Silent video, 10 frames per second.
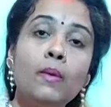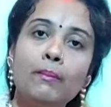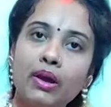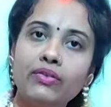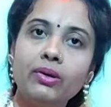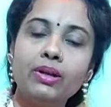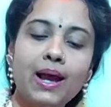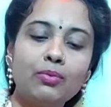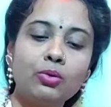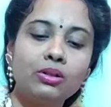मैं फिर भी
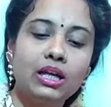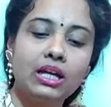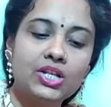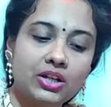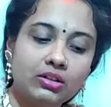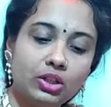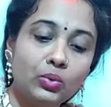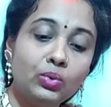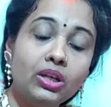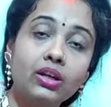आपको बताना चाहती
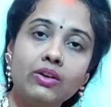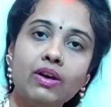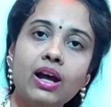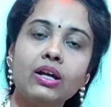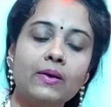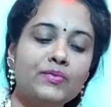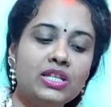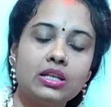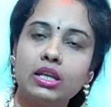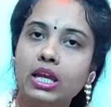हूँ कि करवा अगर हम
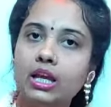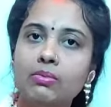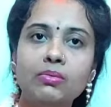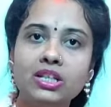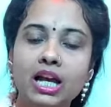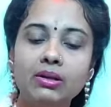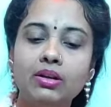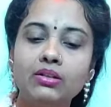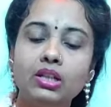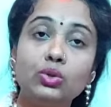जैसे कि एक में मिठाई
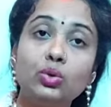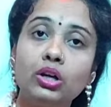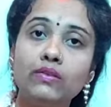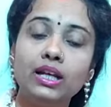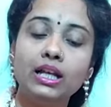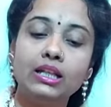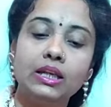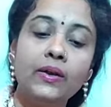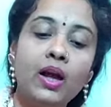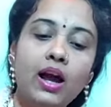भरते हैं दो करवे नहीं लेते